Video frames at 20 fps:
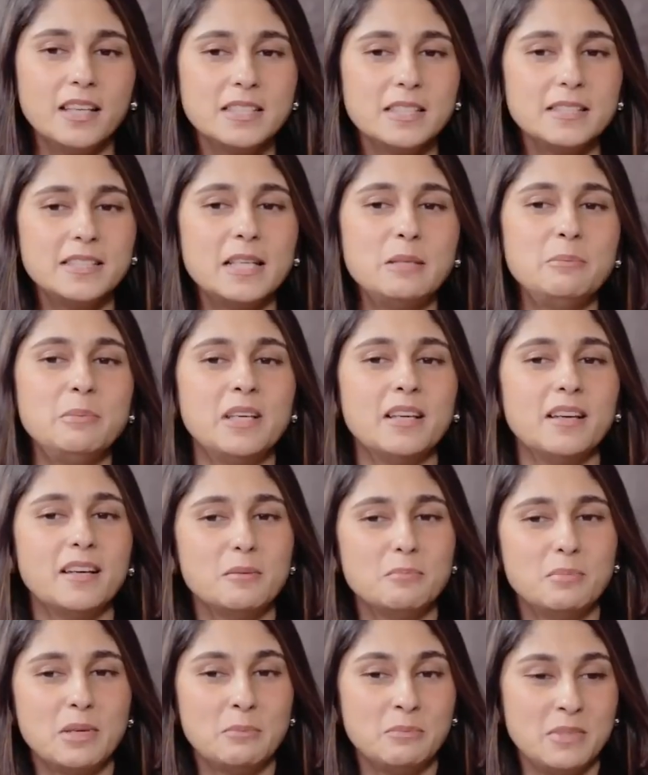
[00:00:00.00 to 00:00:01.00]
अच्छा टेल मी
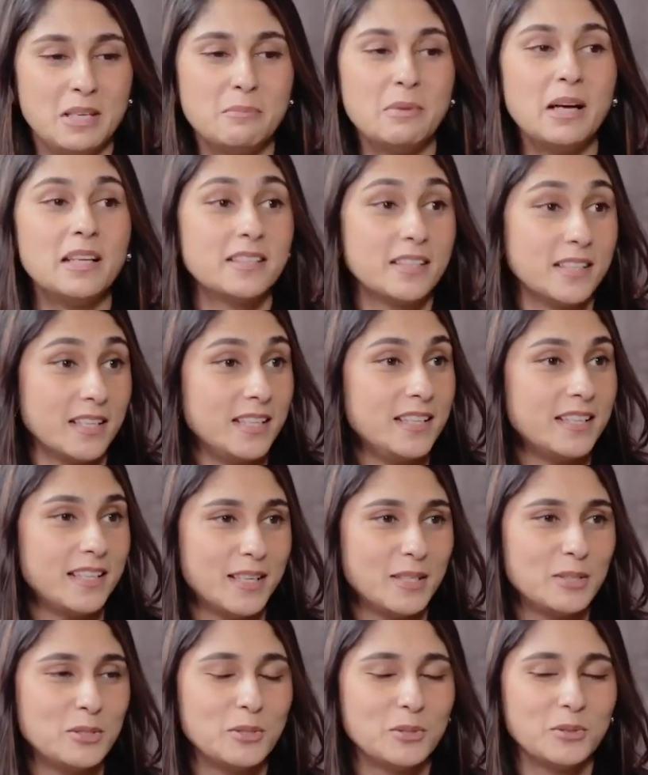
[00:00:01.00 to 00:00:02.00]
अब हम ये बात कर ही
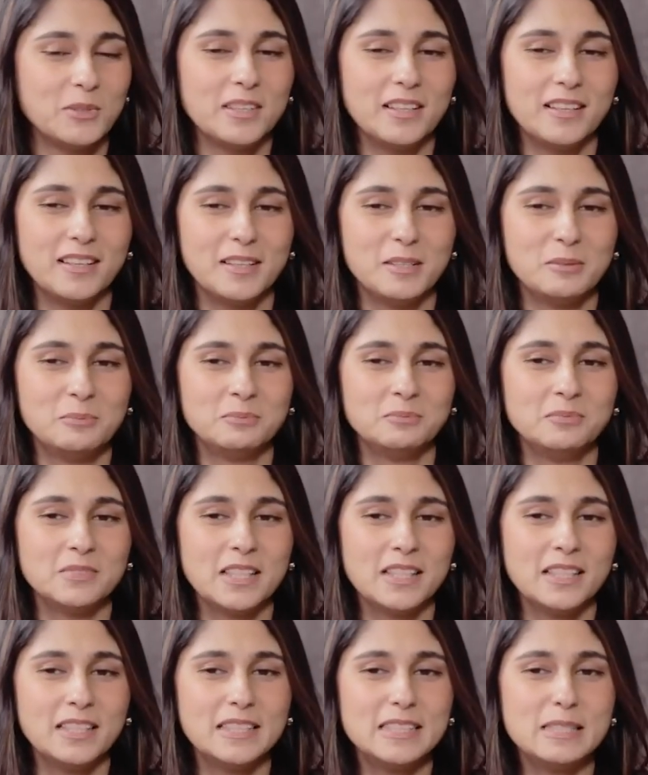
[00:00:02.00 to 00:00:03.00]
रहे हैं तो हम्म।
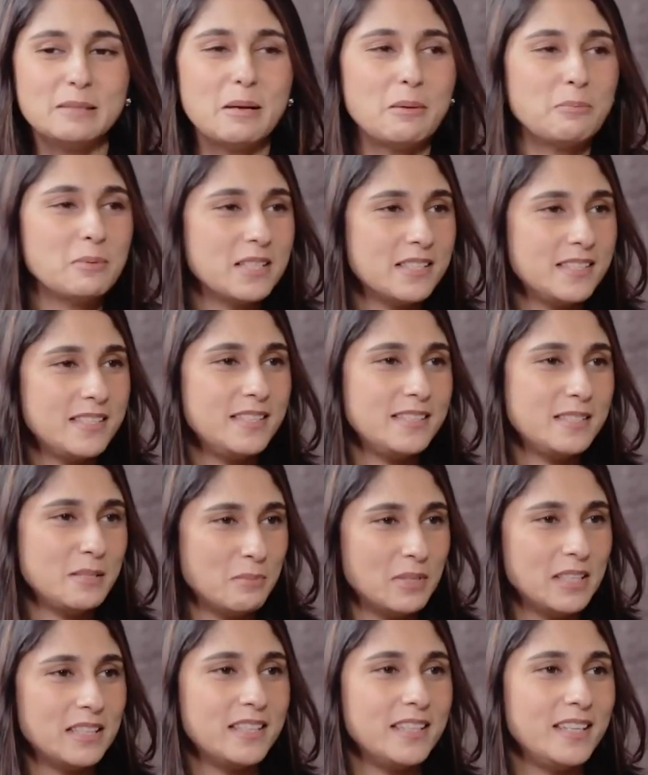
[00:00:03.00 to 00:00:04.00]
जब आप किसी
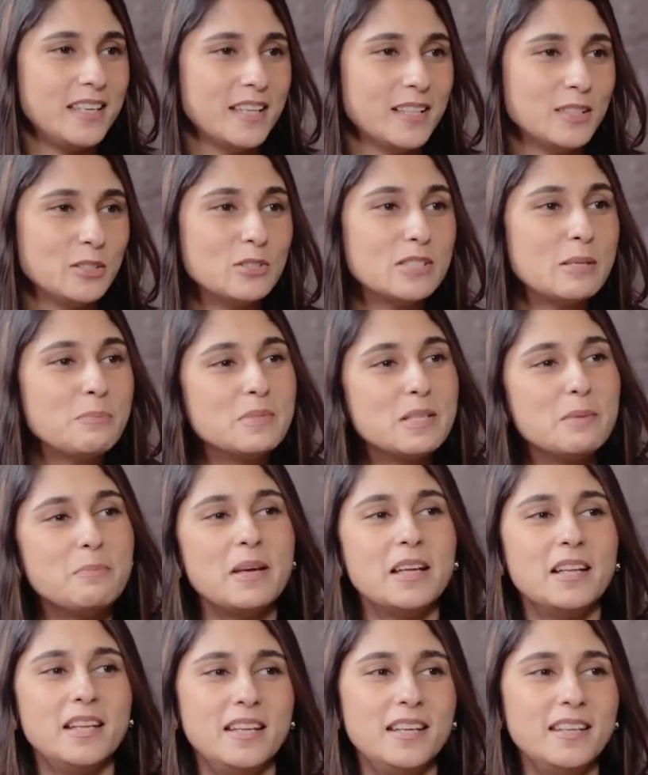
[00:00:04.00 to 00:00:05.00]
से मिलती हैं तो सबसे
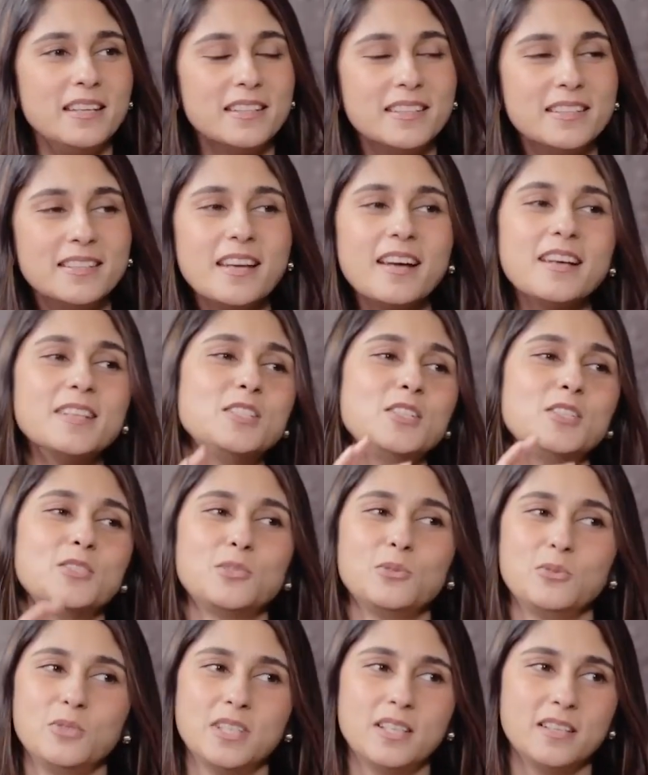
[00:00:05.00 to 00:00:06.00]
पहली क्या
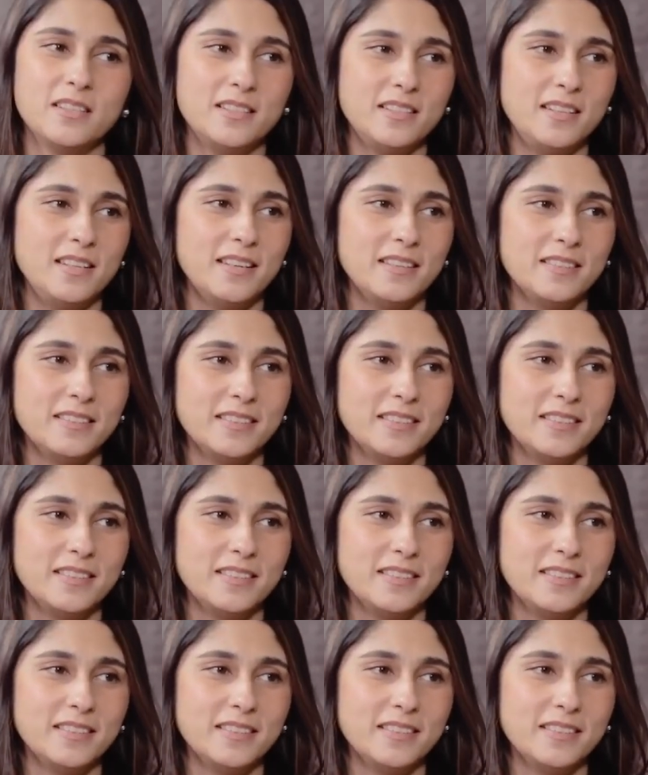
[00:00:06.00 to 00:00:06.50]
चीज़ नोट करती